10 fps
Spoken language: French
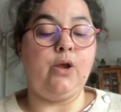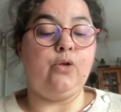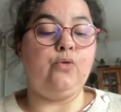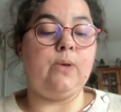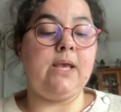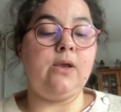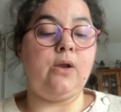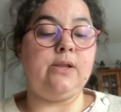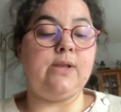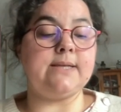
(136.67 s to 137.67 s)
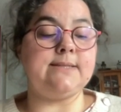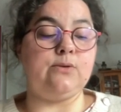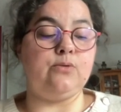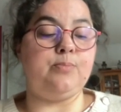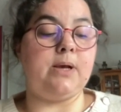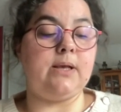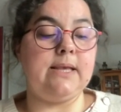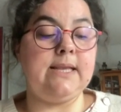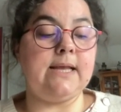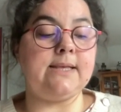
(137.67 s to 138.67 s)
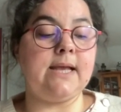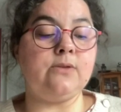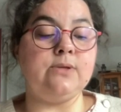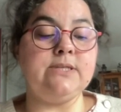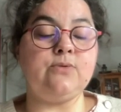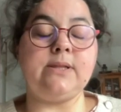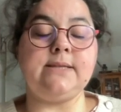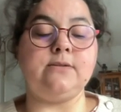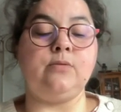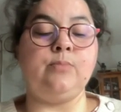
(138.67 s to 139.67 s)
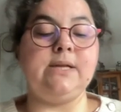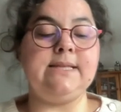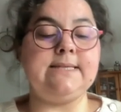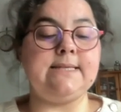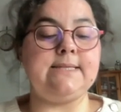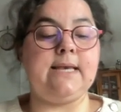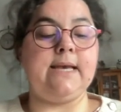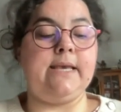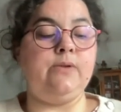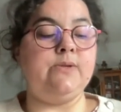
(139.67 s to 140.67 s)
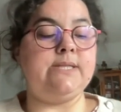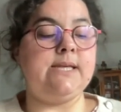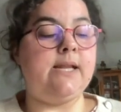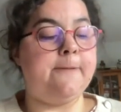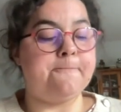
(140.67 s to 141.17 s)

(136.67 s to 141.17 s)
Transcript: de Hegel et d'Arsène Lupin, il incarne l'histoire des hommes, nécessaire et inutile,